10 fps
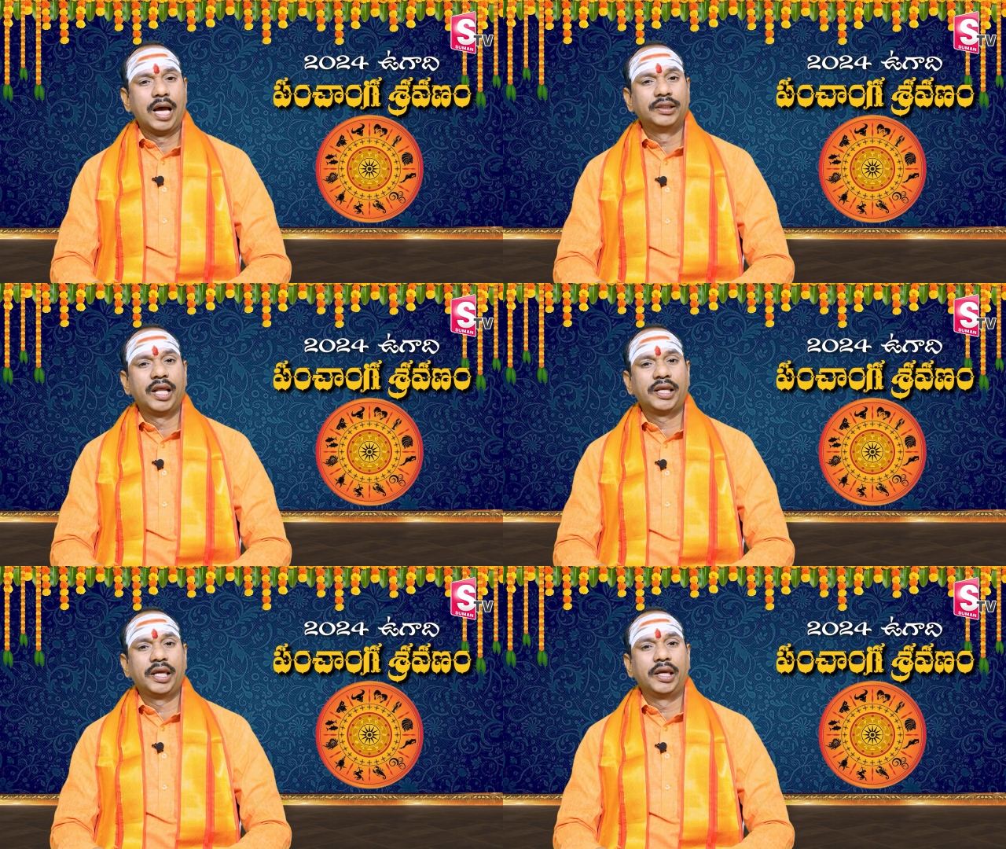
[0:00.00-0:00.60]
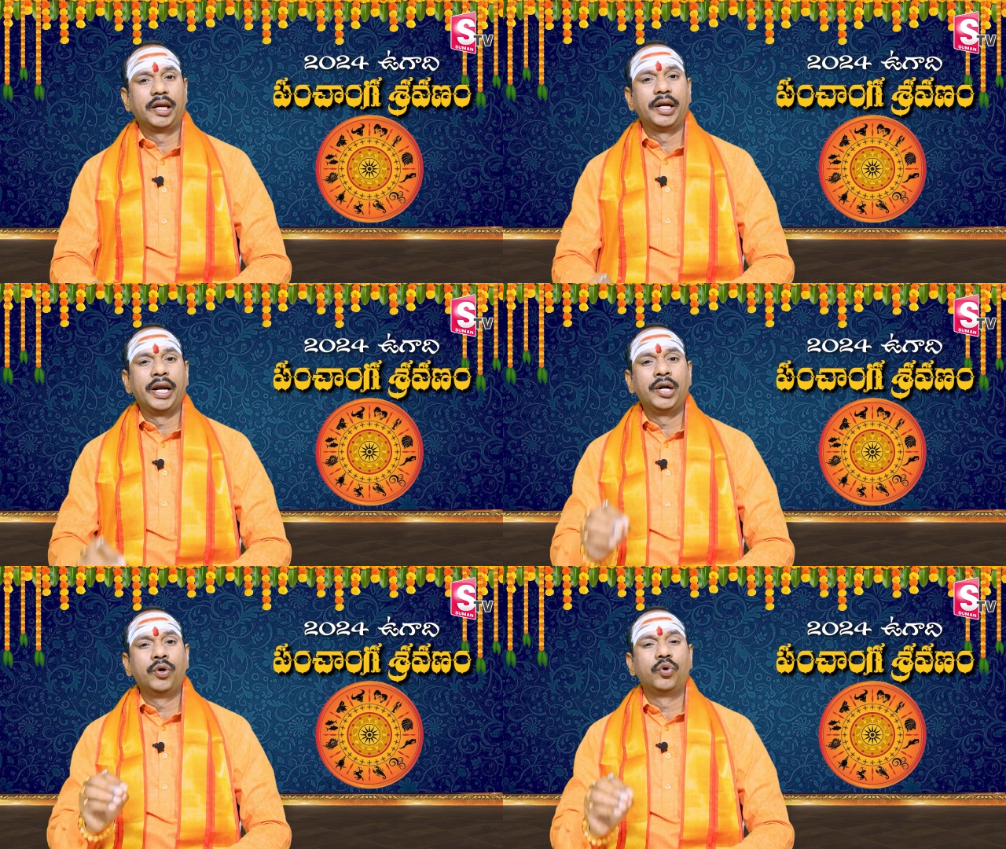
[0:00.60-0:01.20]
అందరికీ
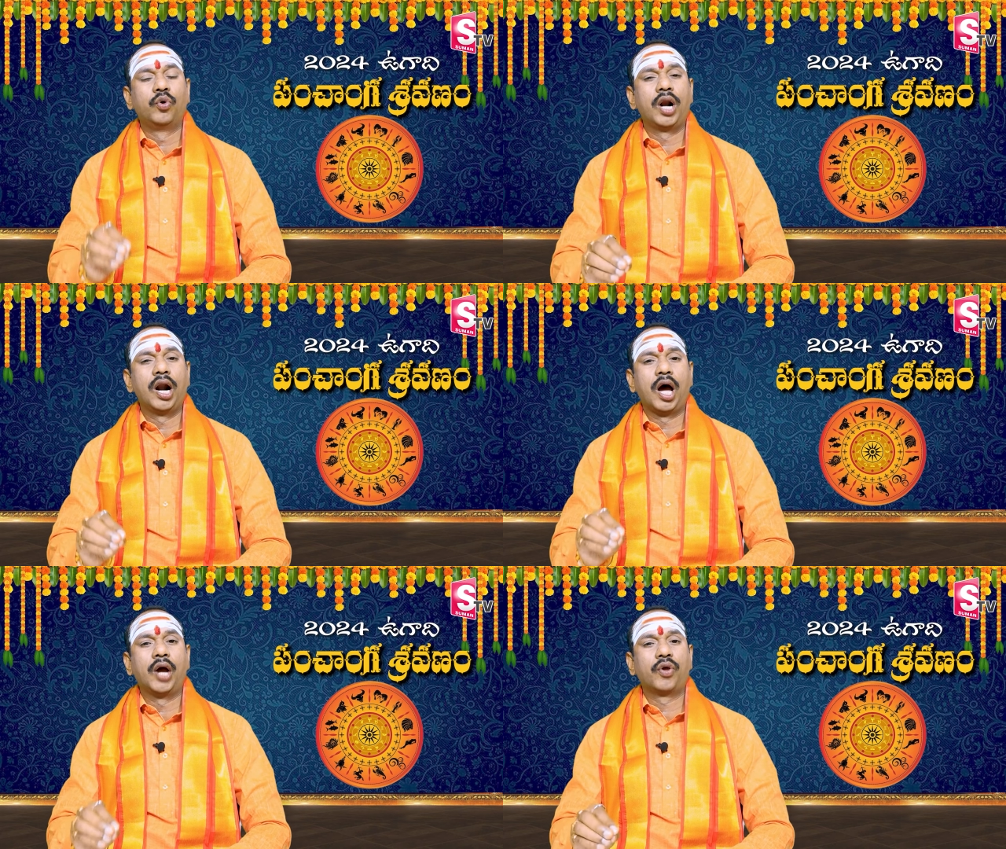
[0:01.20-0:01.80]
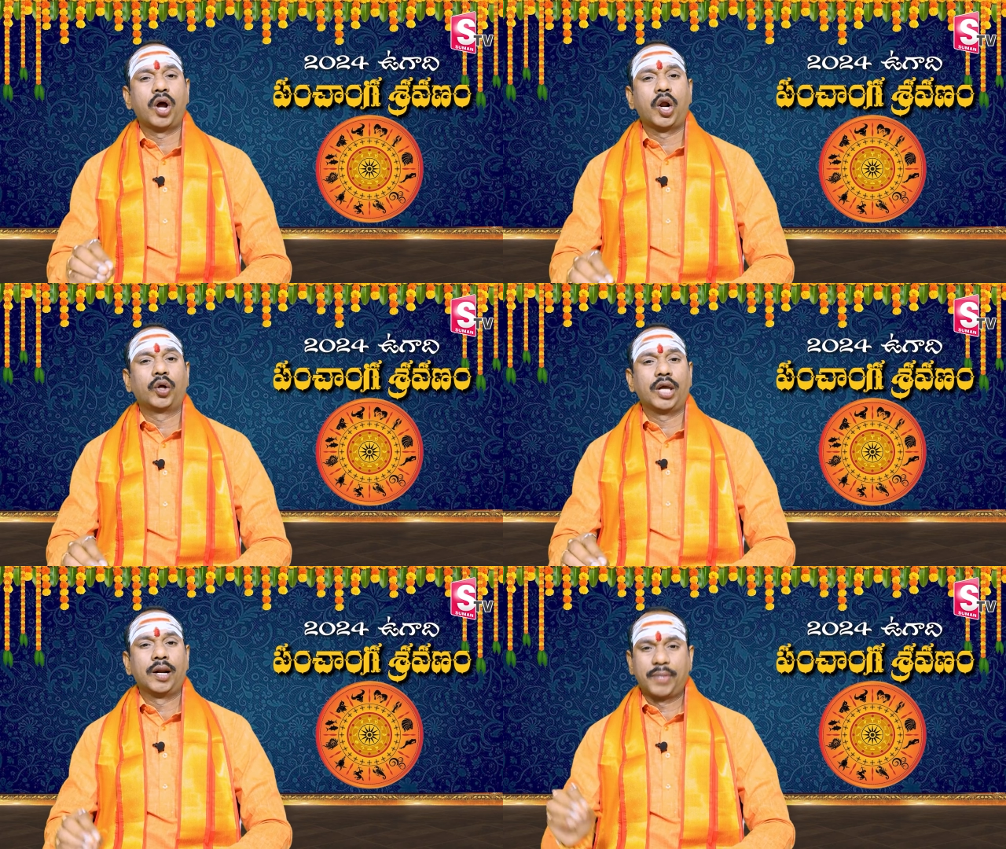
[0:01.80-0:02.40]
నిండు నూరేళ్ల
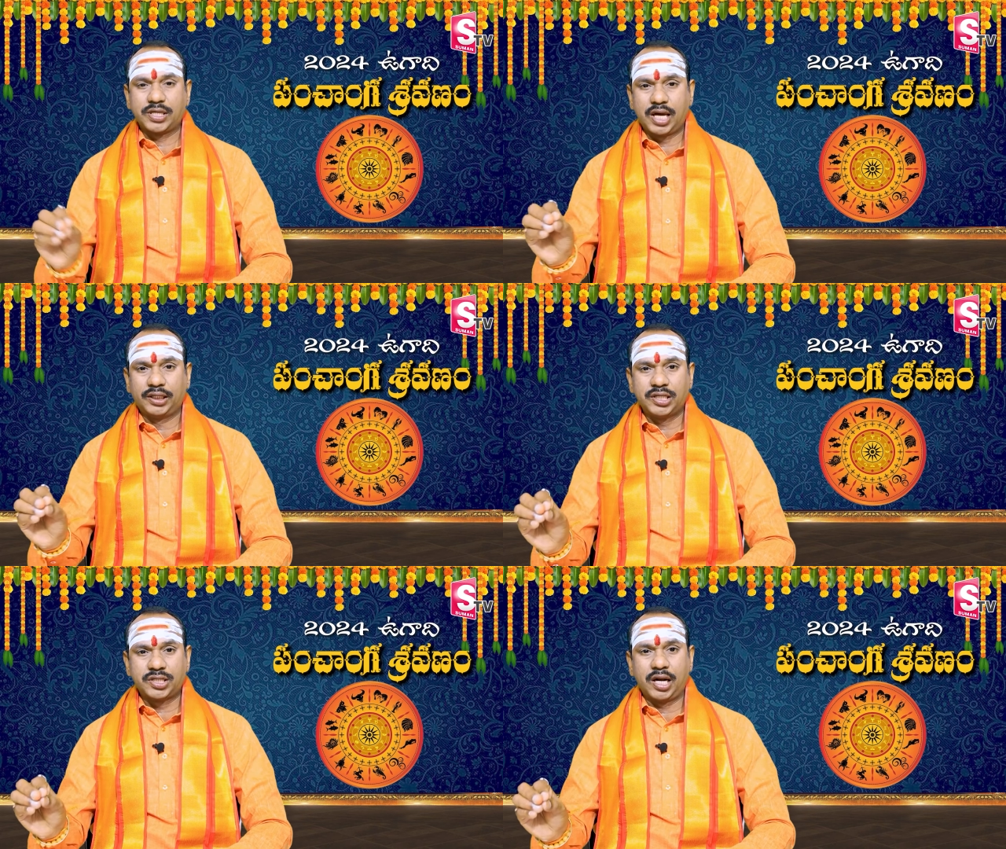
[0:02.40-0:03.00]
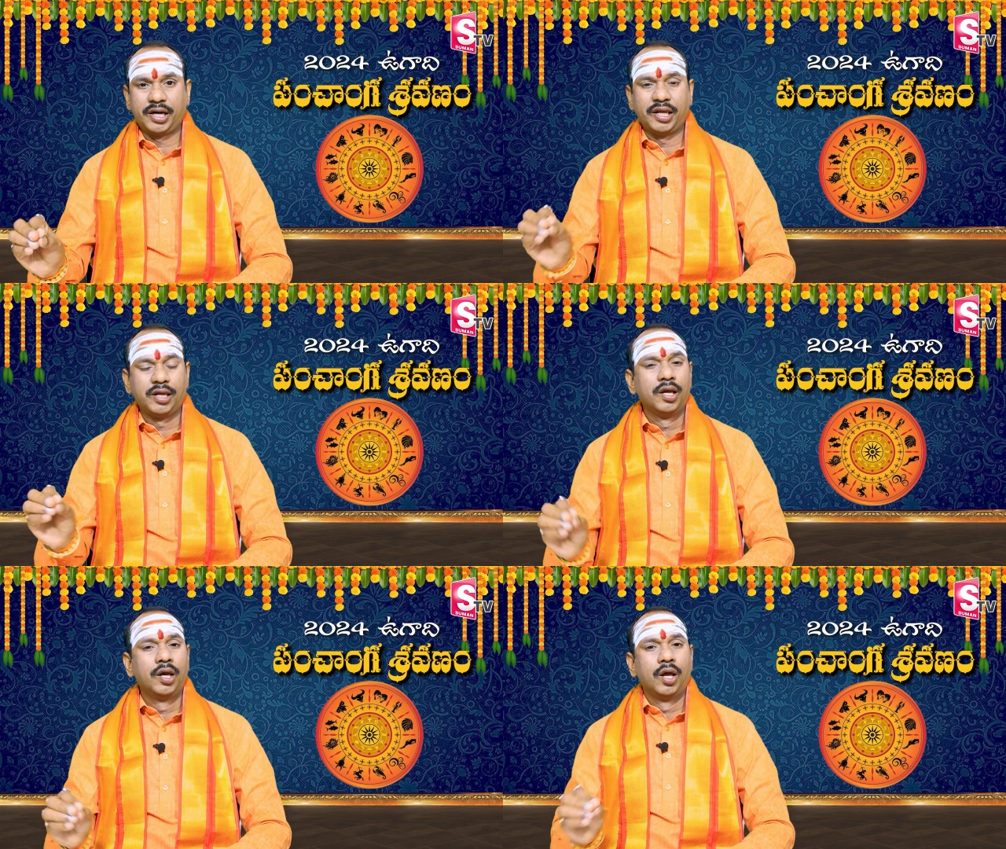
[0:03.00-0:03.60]
ఆయురారోగ్యాలను ప్రసాదించాలని